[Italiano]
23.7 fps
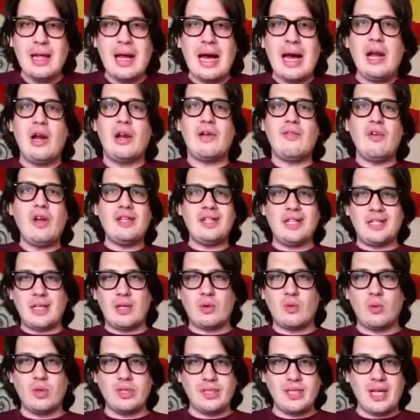Allora
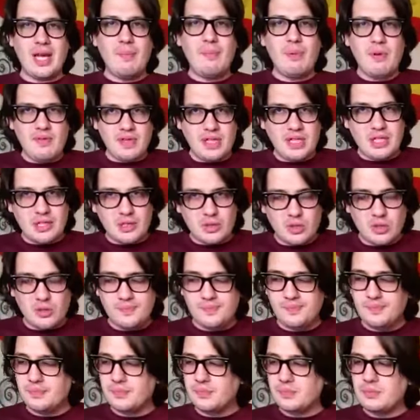mandate qui e poi vi
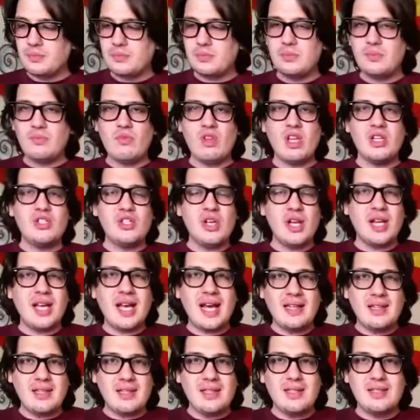dico
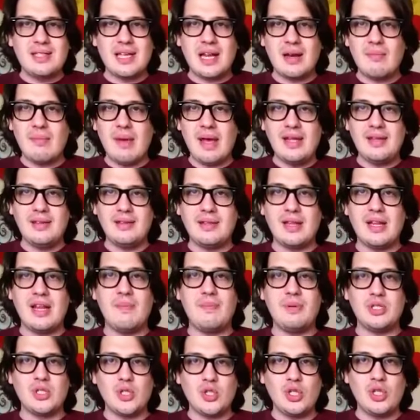Cercate inizialmente gli
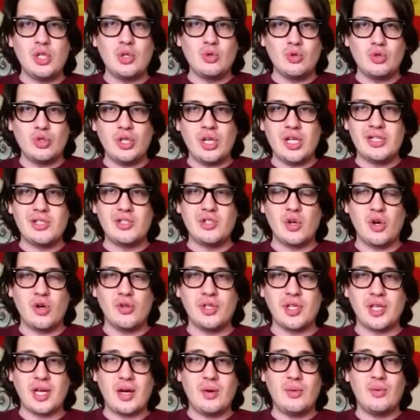episodi di Cucina
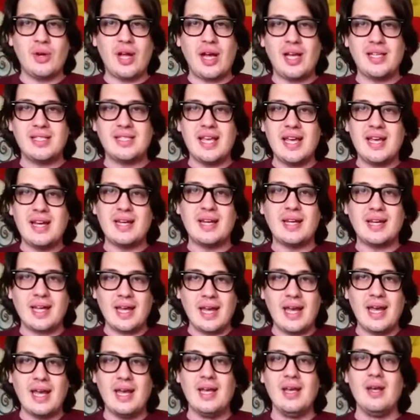Zodica, una serie
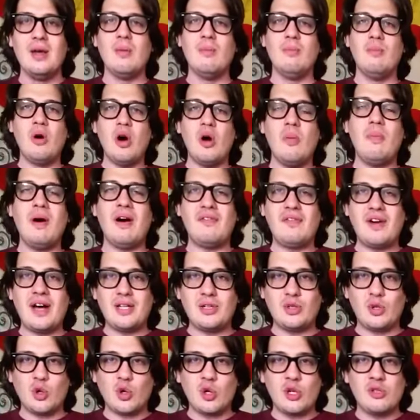che Bob ha
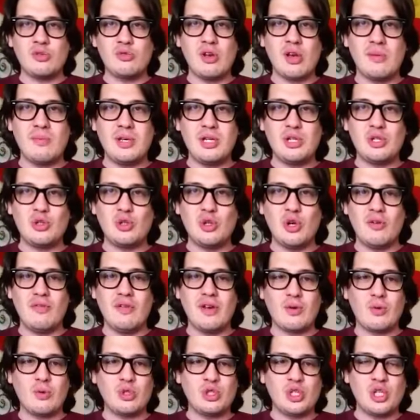fatto con i suoi amici
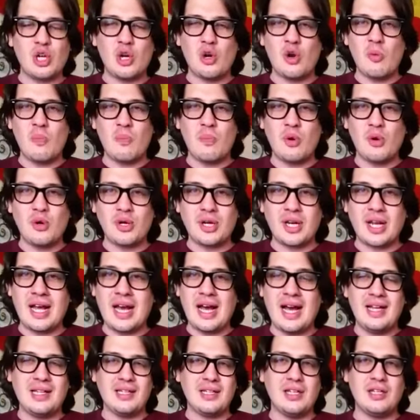dove cucinano
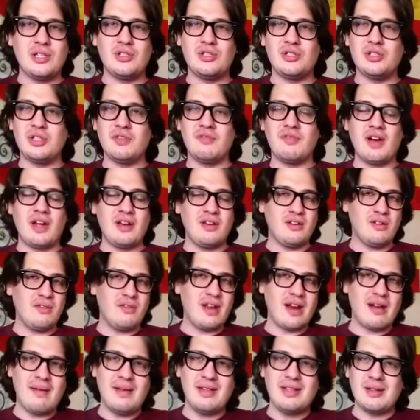porcate e ci fanno
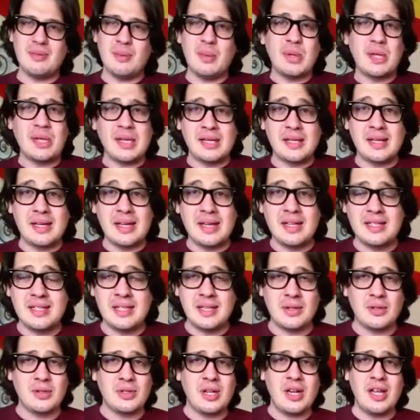veramente morire delle
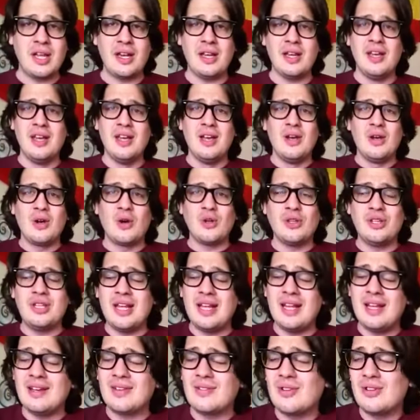risate con delle, con,
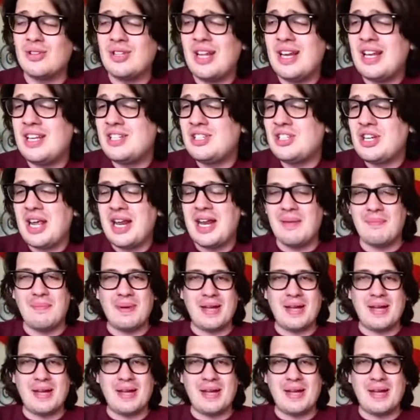de, con delle scene